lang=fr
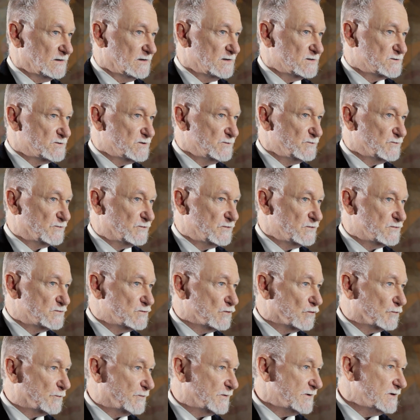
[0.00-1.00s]
et je me suis
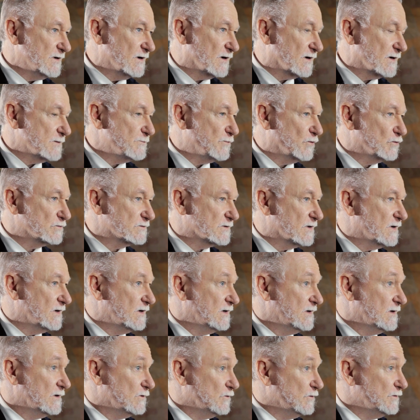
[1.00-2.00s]
surpris en
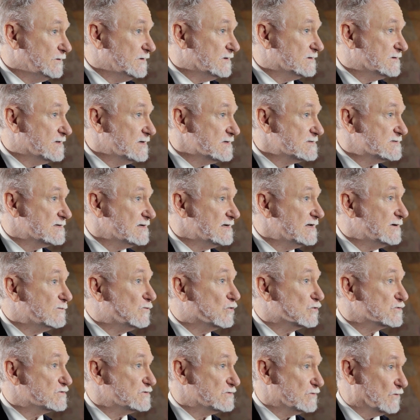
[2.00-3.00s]
répondant l'unité, c'est
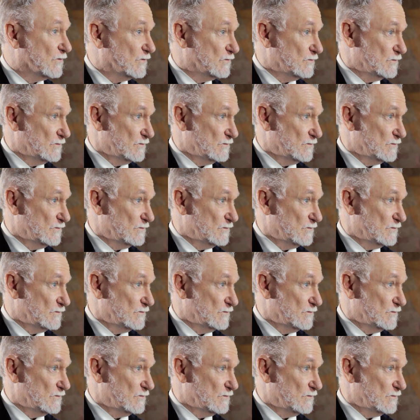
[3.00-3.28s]
l'émotion.